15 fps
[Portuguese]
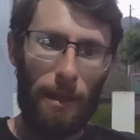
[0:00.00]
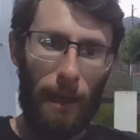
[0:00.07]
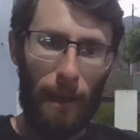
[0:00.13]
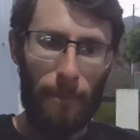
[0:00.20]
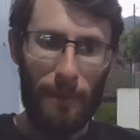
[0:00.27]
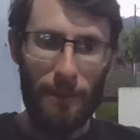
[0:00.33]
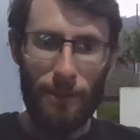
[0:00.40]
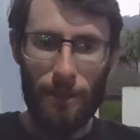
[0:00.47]

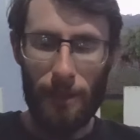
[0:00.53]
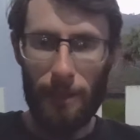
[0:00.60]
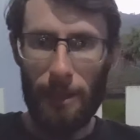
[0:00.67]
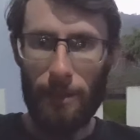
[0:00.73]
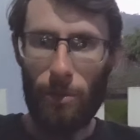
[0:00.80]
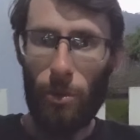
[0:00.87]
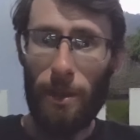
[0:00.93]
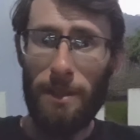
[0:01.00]
a partir
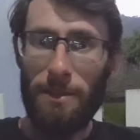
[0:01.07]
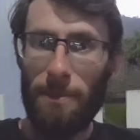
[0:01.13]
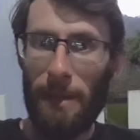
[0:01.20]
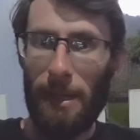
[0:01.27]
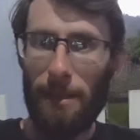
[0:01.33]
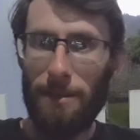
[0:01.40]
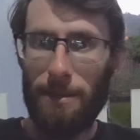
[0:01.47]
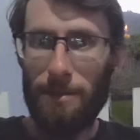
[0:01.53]
de dois
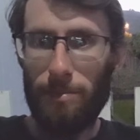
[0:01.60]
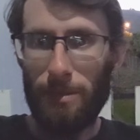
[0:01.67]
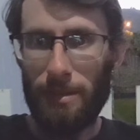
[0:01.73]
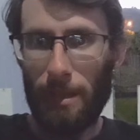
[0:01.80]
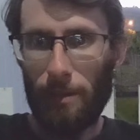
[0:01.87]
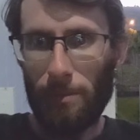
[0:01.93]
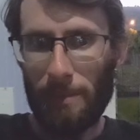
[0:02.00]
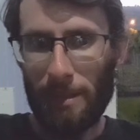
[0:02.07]
meses
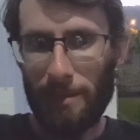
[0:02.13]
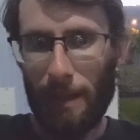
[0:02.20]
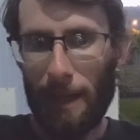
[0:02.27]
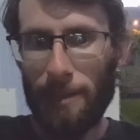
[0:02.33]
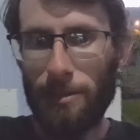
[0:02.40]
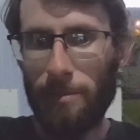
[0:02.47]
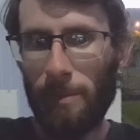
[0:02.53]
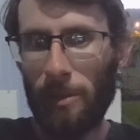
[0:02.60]
você começar
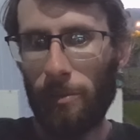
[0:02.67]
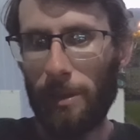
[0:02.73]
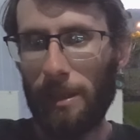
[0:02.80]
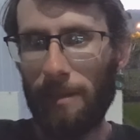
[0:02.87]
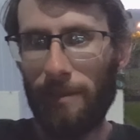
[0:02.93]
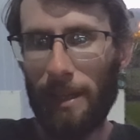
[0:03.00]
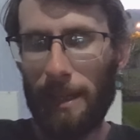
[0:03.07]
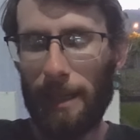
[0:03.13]
a diminuir
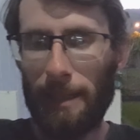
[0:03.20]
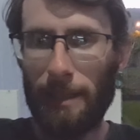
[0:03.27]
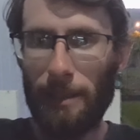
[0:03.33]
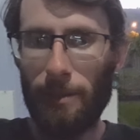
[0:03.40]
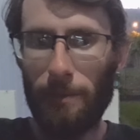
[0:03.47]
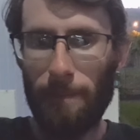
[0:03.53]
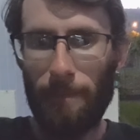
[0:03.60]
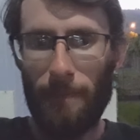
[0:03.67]

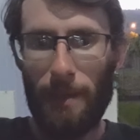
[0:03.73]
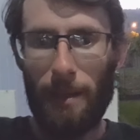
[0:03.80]
devagarinho